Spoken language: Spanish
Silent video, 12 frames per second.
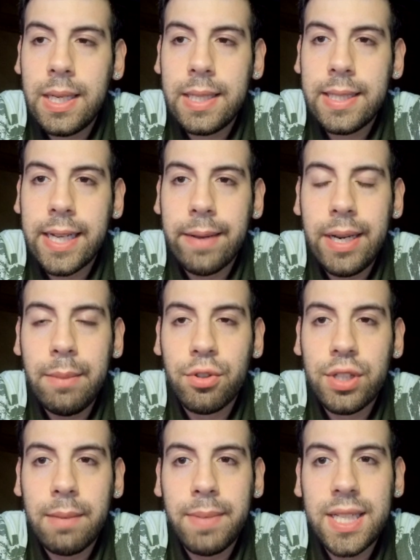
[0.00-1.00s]
Así que
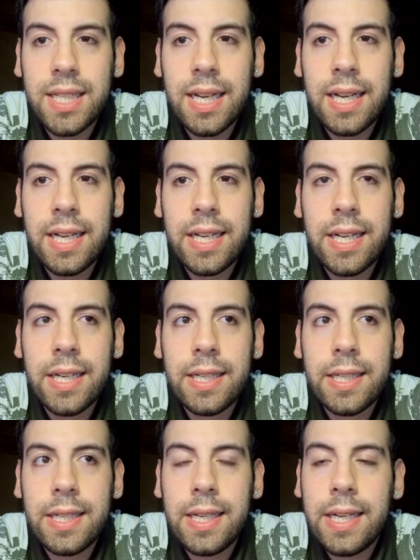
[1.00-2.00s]
veremos qué pasa.
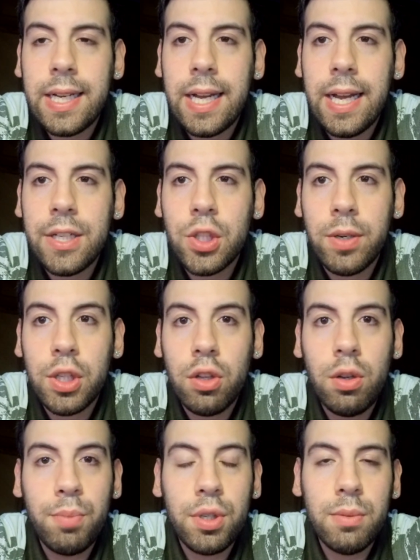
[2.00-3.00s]
Sobre
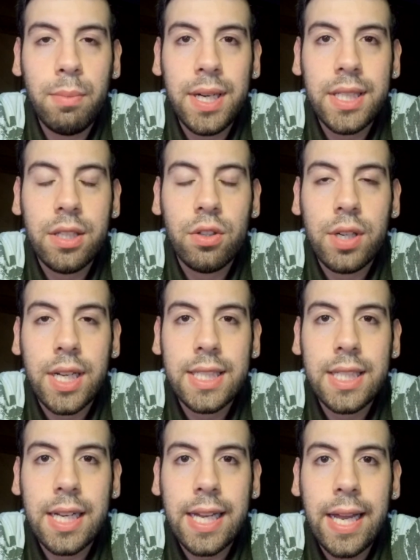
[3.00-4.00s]
todo el próximo partido, que
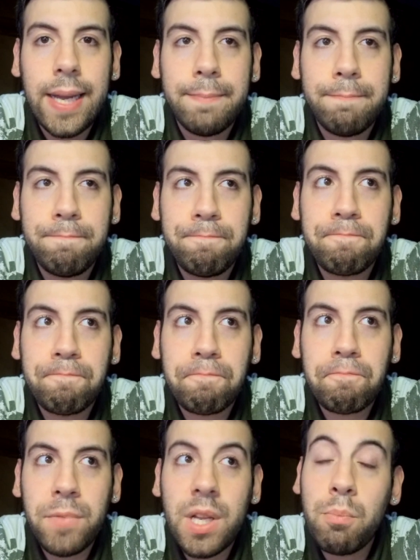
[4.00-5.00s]
es el que
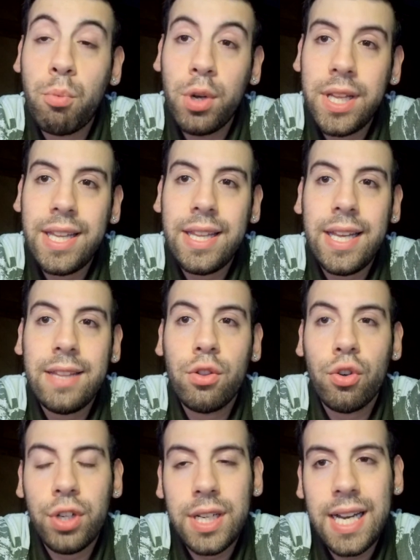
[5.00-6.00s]
puede
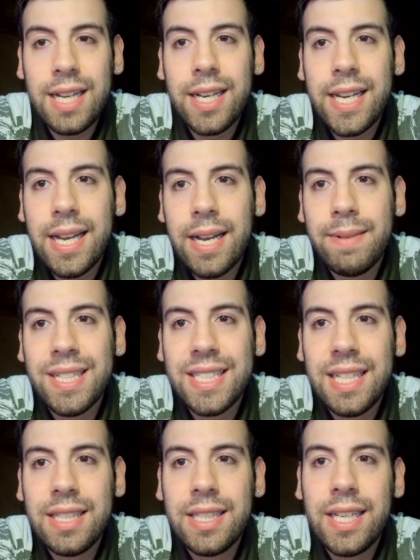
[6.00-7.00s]
detonar ya
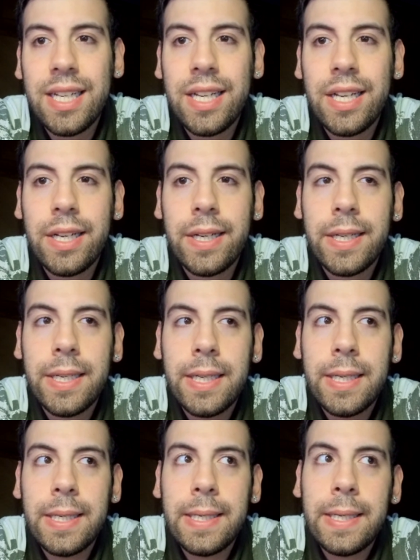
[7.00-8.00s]
bastante
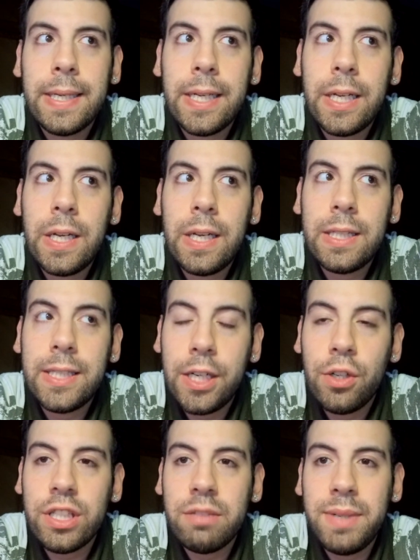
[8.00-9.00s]

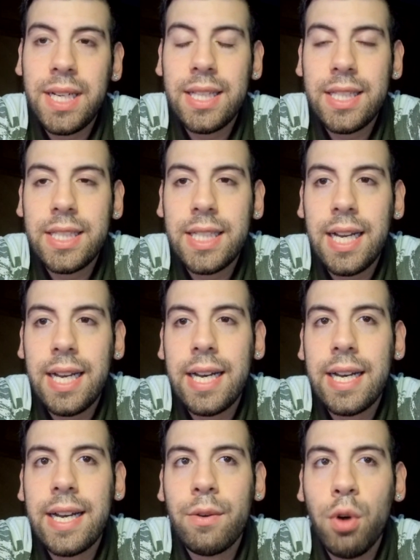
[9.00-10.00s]
serios aspirantes
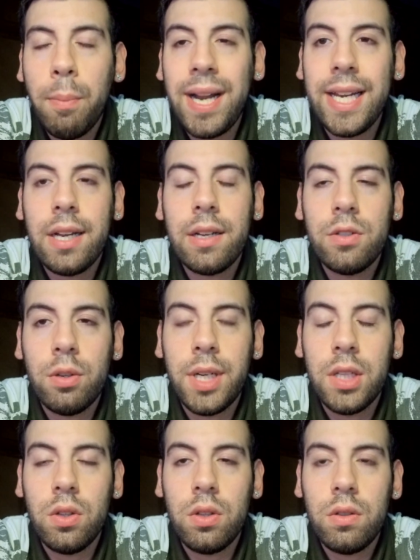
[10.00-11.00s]
ya a Europa League, sobre
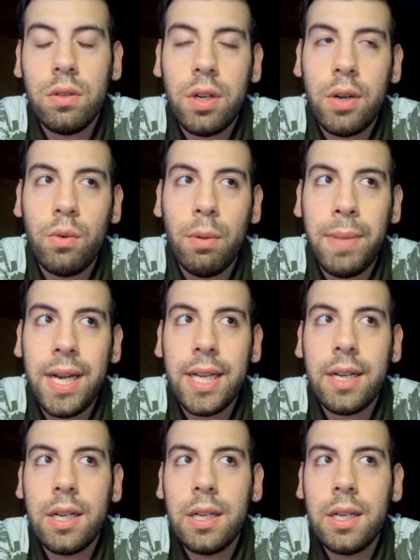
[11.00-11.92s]
todo. Europa League.